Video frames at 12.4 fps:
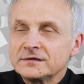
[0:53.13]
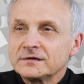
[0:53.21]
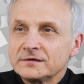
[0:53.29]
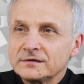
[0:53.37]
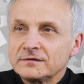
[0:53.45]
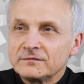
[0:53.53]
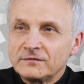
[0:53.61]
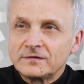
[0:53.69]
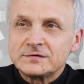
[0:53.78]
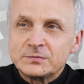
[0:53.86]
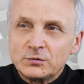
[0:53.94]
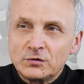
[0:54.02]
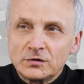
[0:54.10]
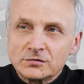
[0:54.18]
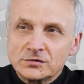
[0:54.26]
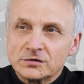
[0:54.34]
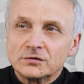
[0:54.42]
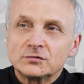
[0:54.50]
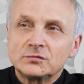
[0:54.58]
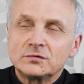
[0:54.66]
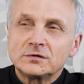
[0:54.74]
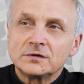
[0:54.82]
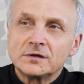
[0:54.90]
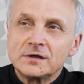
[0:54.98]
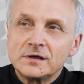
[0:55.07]
e, we wspólnocie,
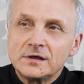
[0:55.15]
który